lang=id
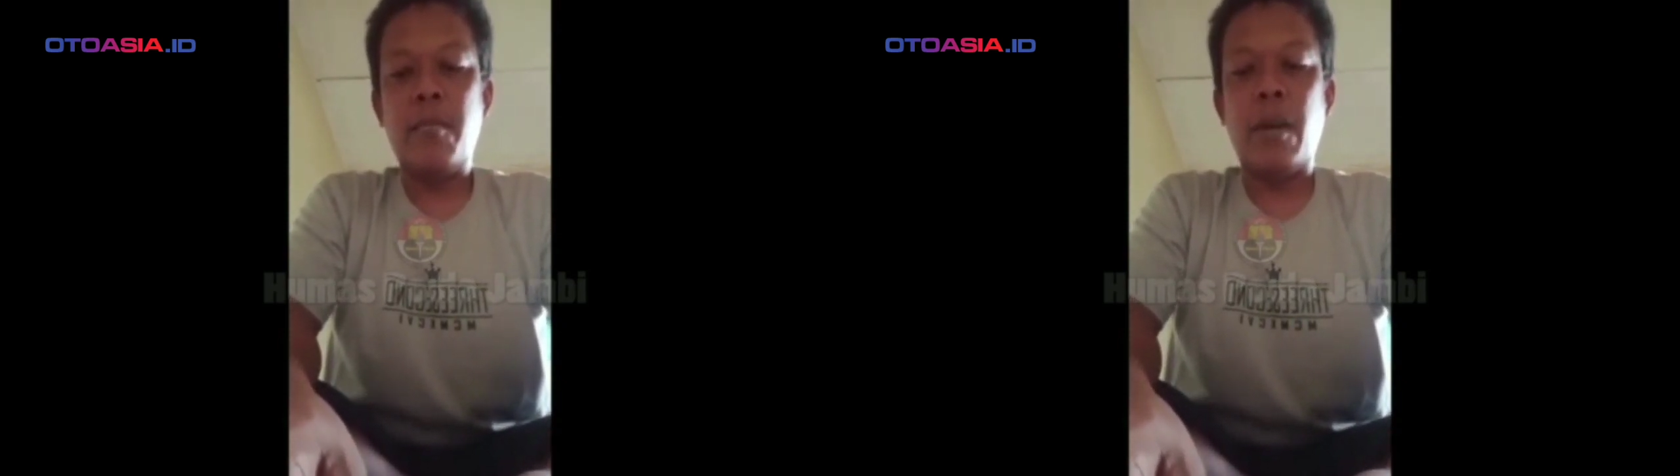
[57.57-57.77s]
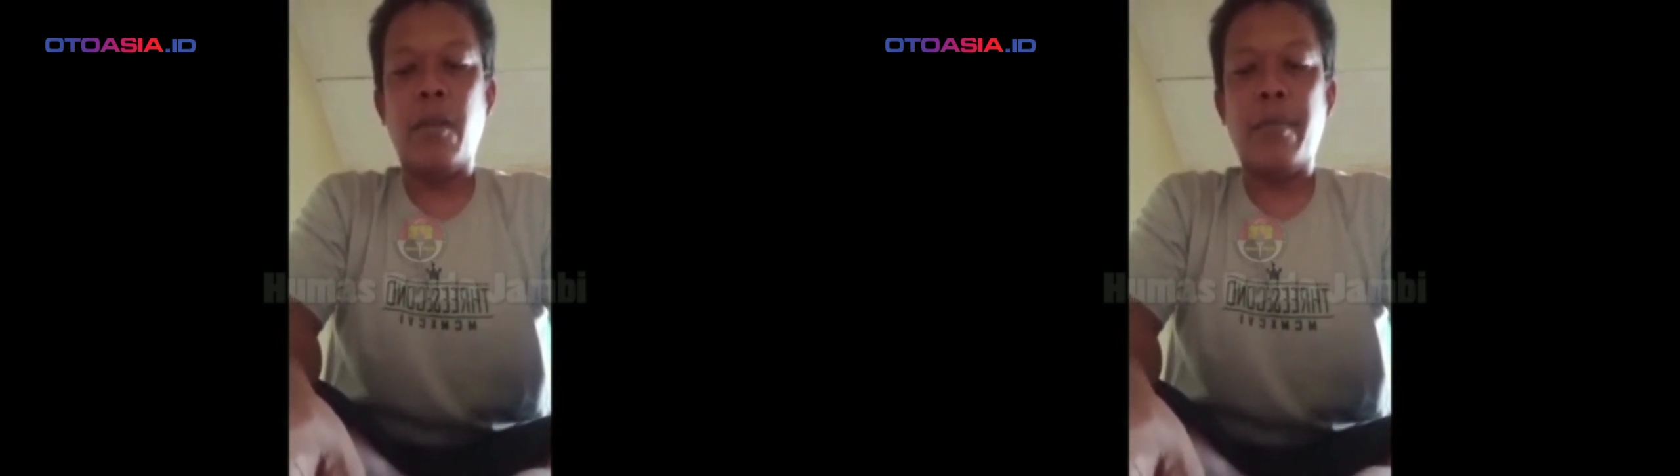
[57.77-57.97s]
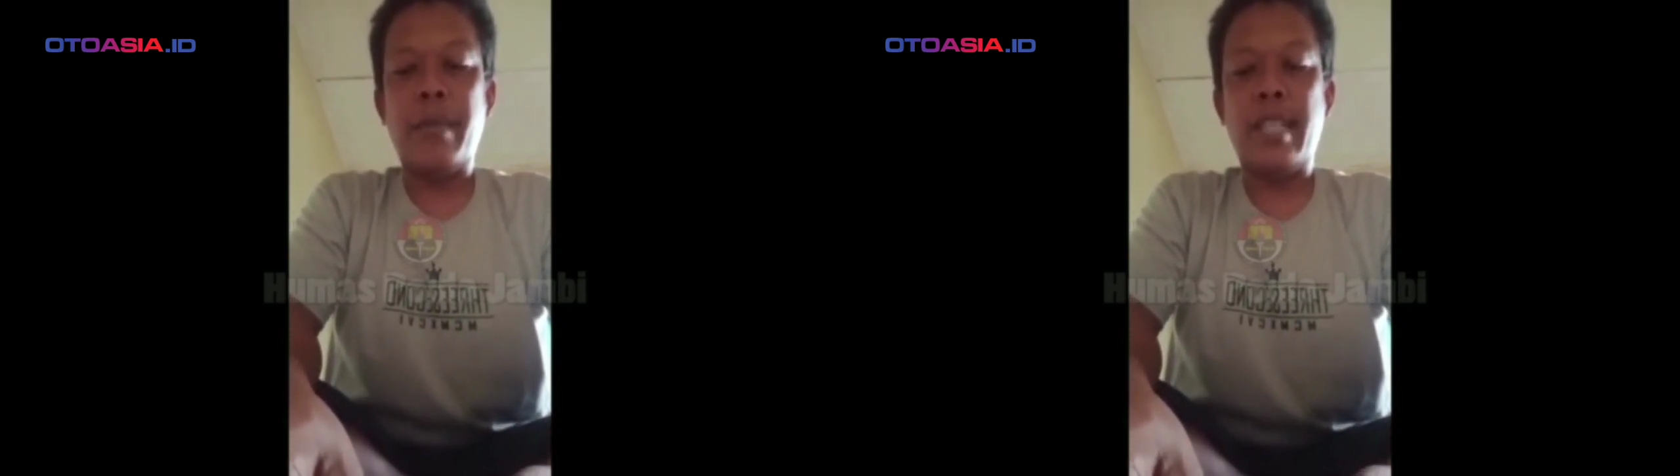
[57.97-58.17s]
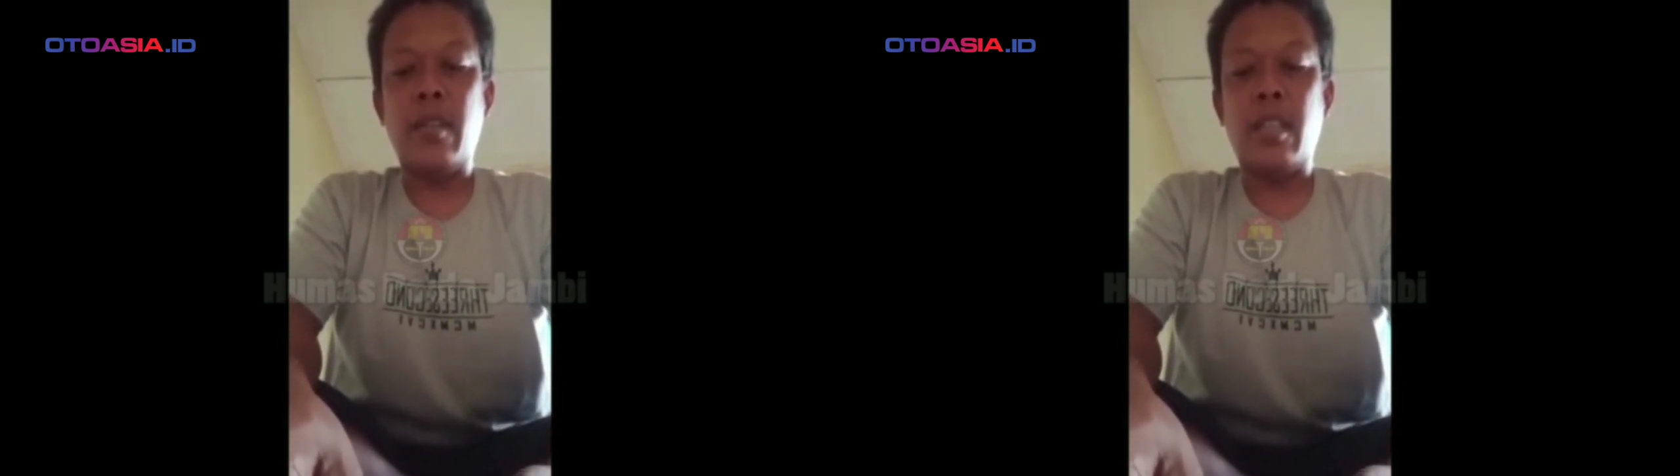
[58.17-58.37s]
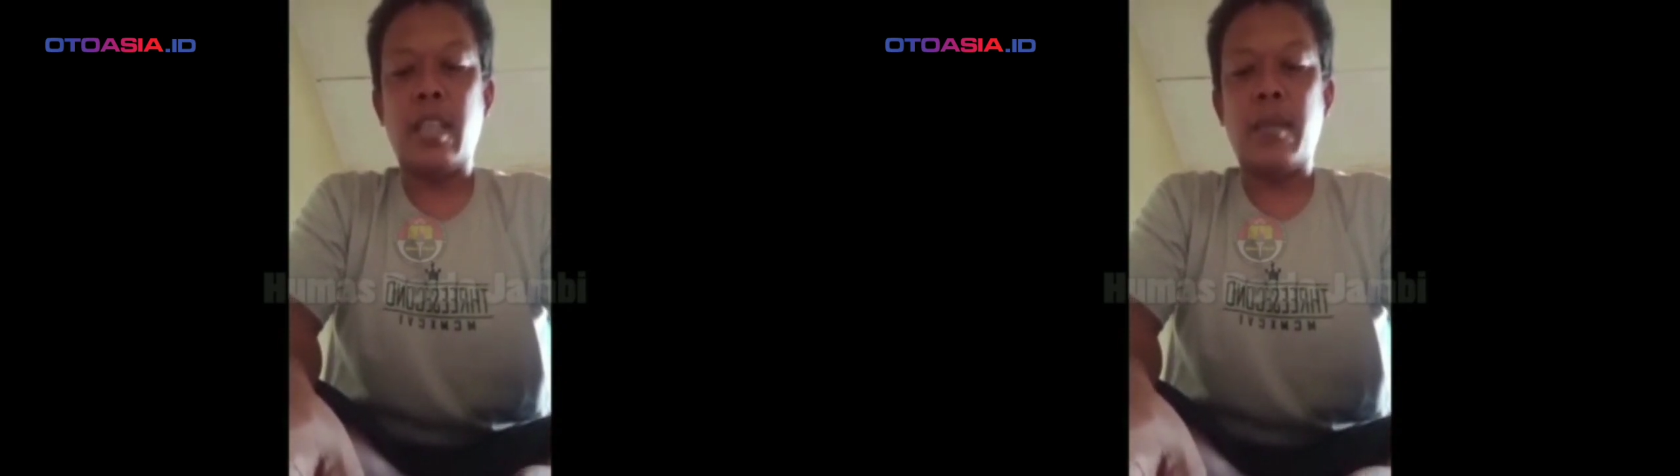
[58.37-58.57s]
bahwa
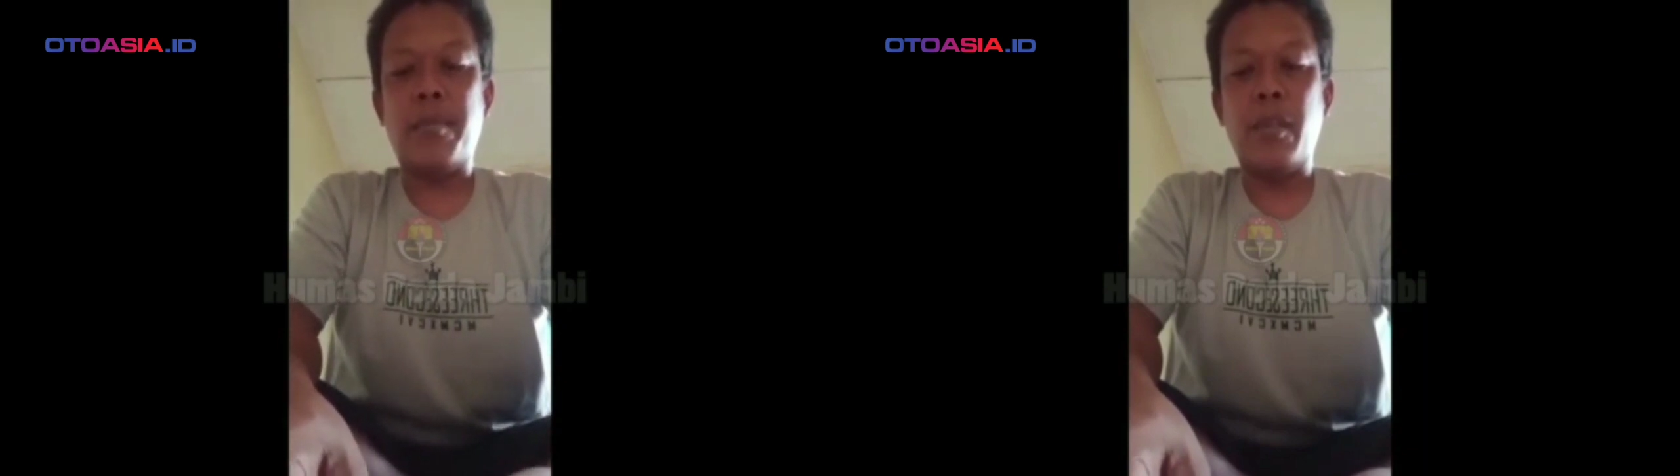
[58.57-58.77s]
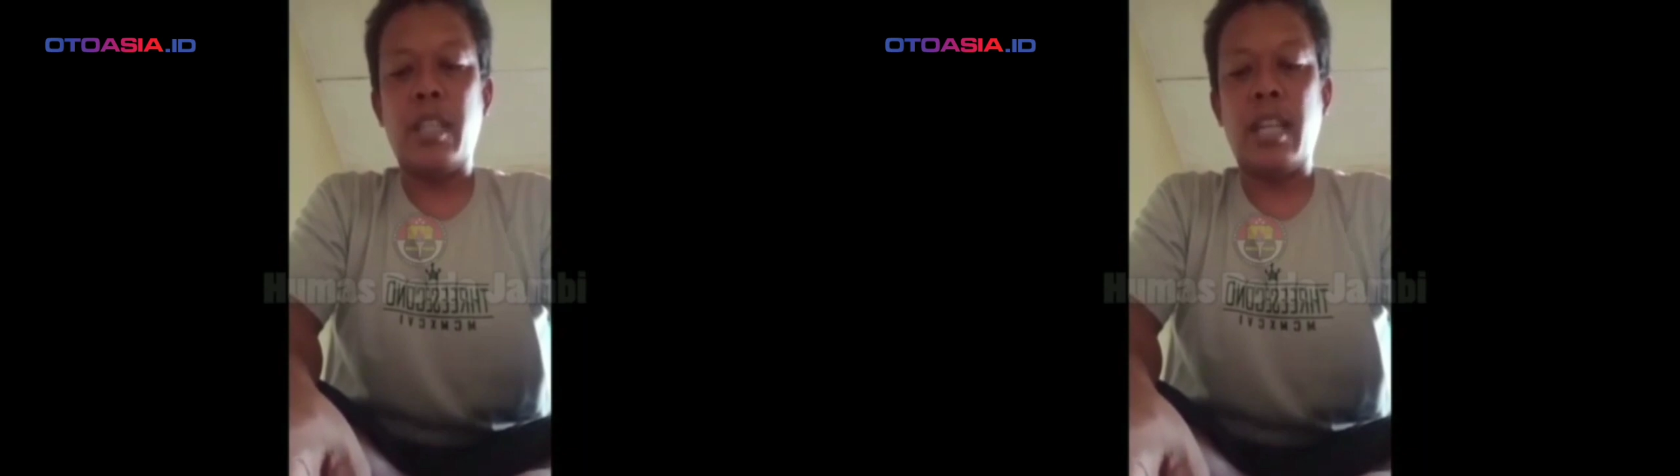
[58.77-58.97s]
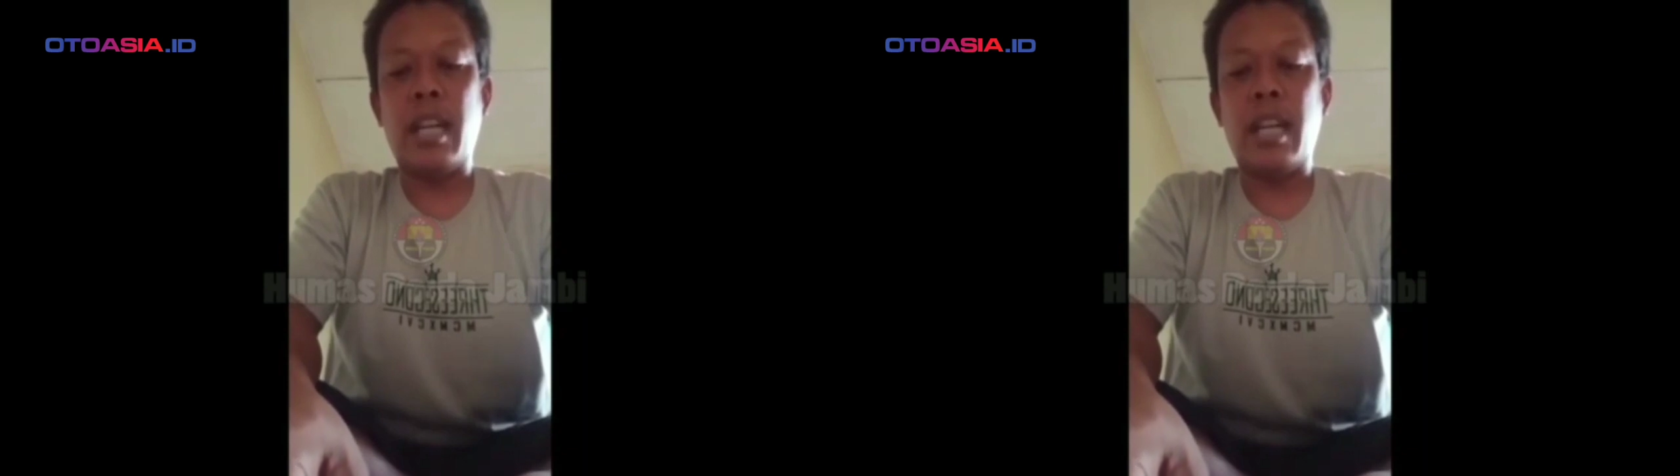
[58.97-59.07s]
video tersebut